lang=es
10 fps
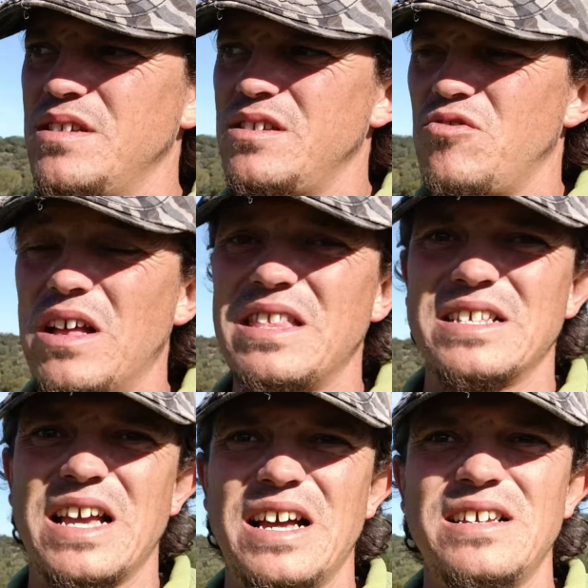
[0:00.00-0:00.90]
Digo, anda,
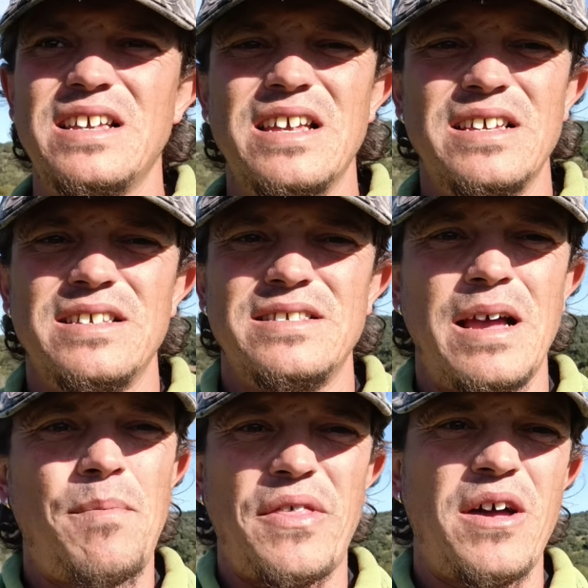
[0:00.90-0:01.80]
ya,
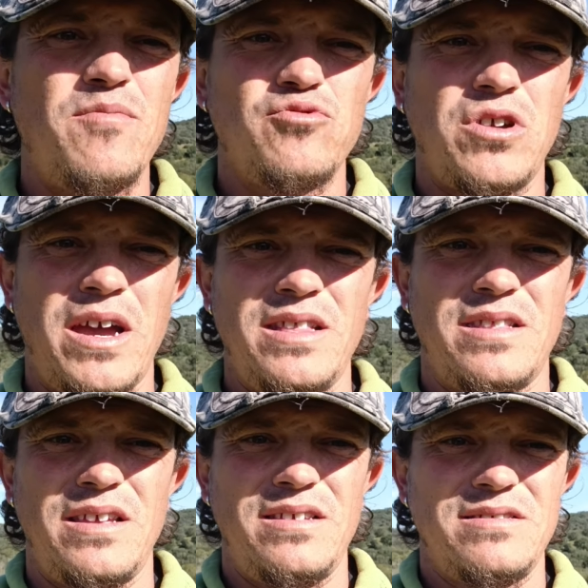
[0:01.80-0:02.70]
ya ha pasado mucha
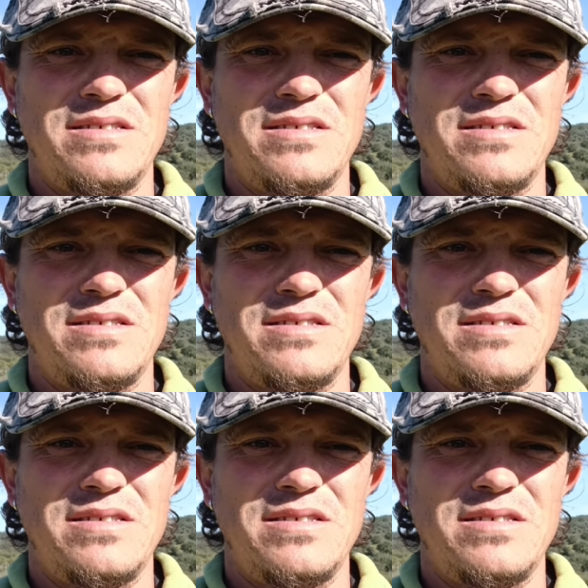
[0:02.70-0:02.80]
gente.